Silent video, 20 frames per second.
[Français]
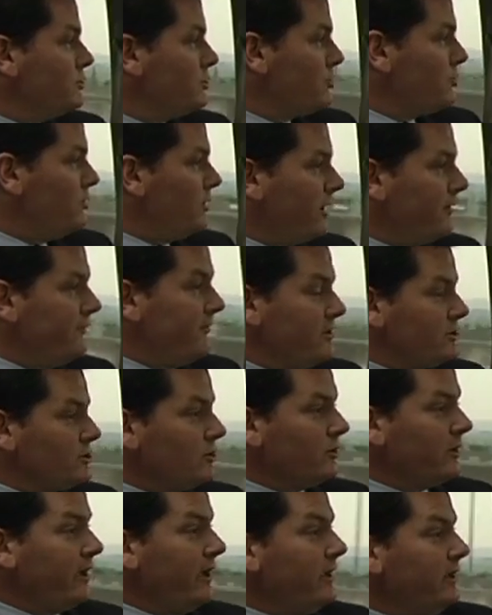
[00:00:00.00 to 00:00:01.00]
je suis arrivé à
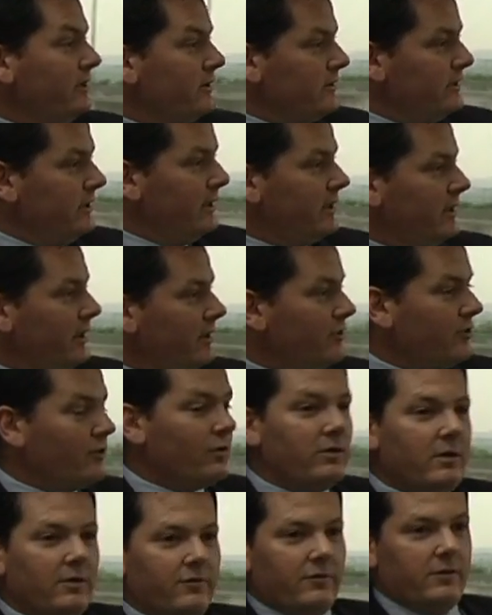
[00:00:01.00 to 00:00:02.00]
Shanghai. Il y a 15 ans,
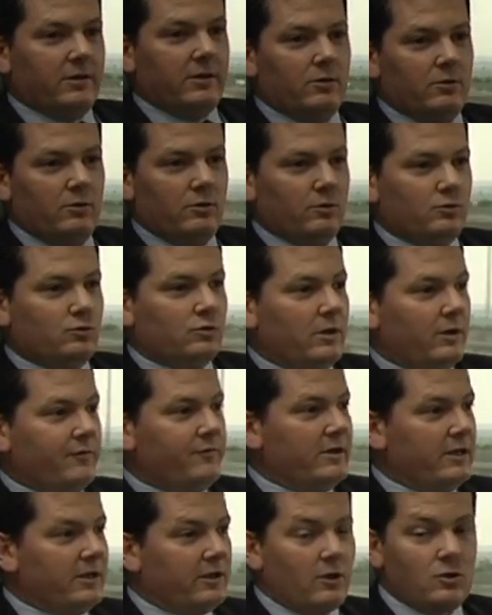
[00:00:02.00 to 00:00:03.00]
toute la
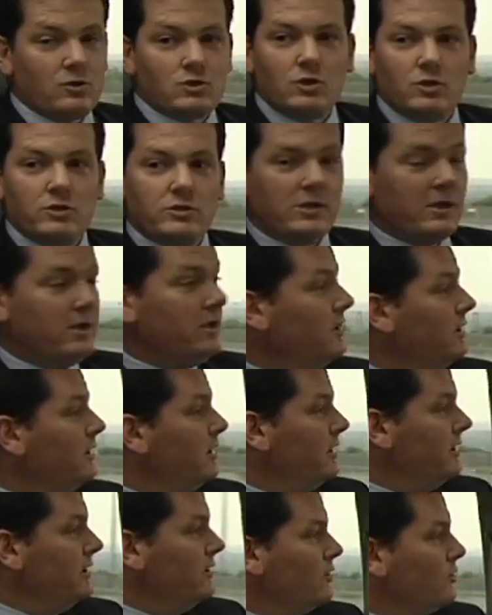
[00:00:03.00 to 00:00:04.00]
ville était en chantier.
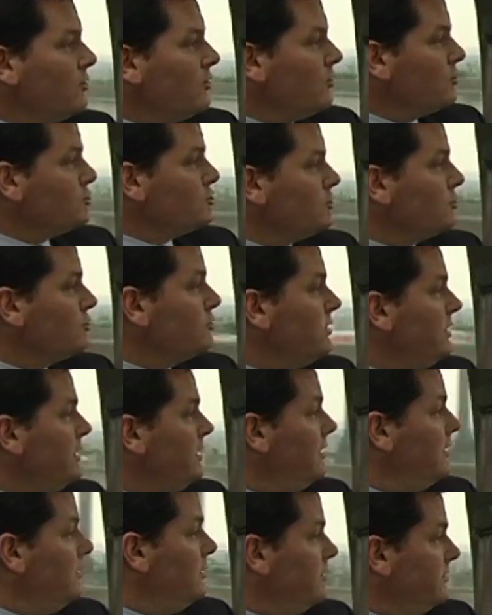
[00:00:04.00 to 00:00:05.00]
Et encore aujourd'hui,
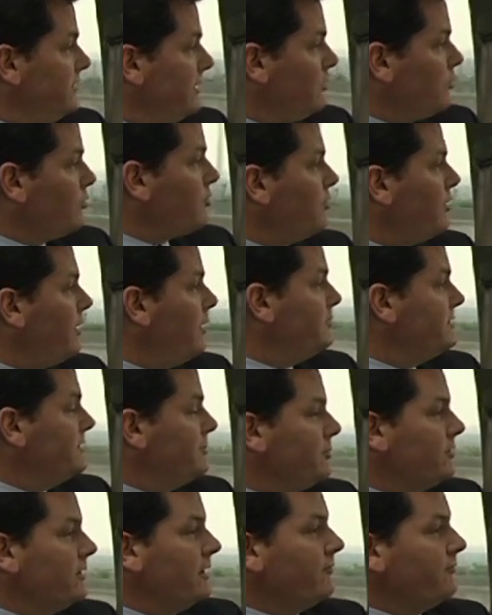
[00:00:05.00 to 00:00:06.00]
dès qu'on sort un petit
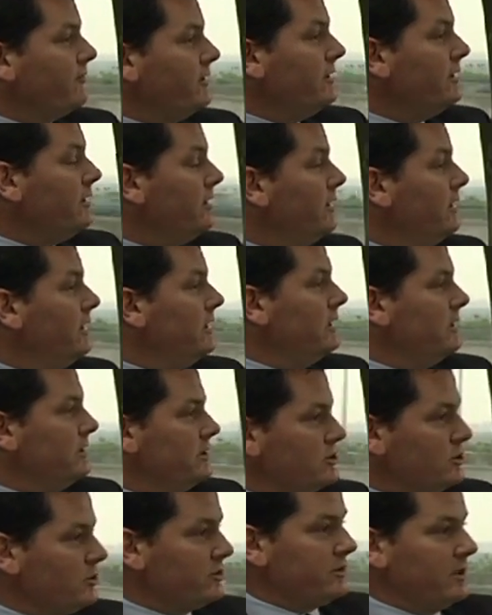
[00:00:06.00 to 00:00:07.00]
peu de la ville, il y a
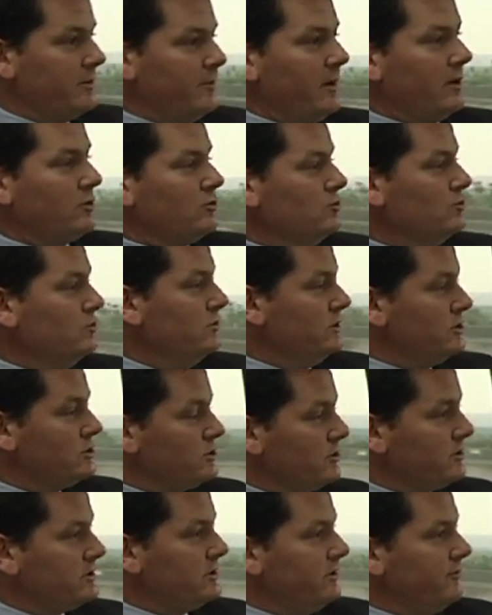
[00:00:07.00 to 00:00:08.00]
des chantiers partout. Et
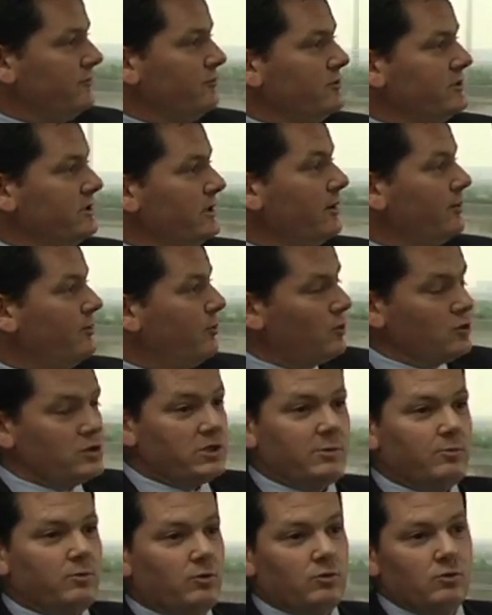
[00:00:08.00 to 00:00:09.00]
chantier veut dire
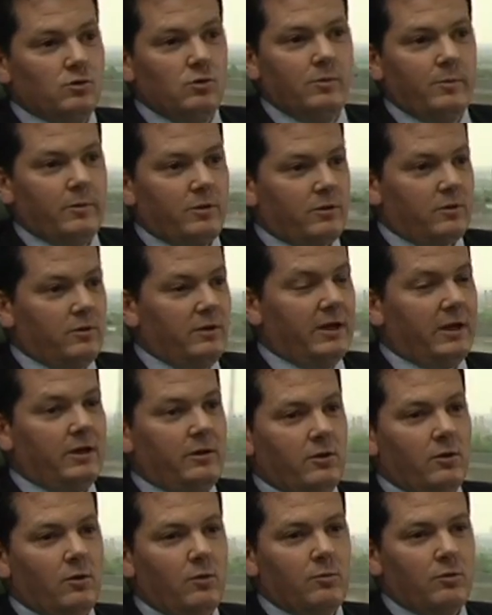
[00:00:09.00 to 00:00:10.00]
projet pour nous, parce que les
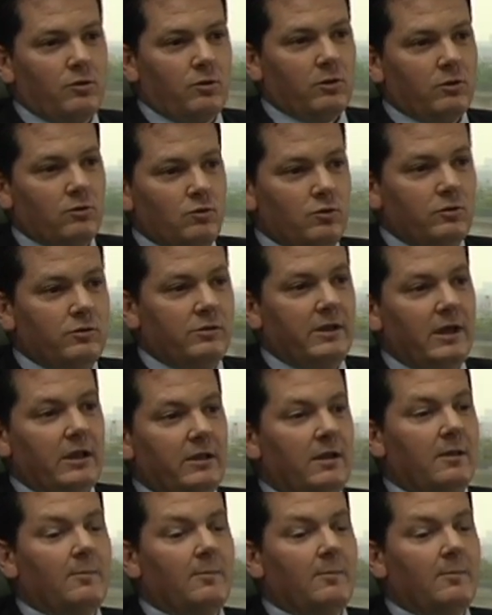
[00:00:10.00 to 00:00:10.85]
clients ont besoin de nous dès le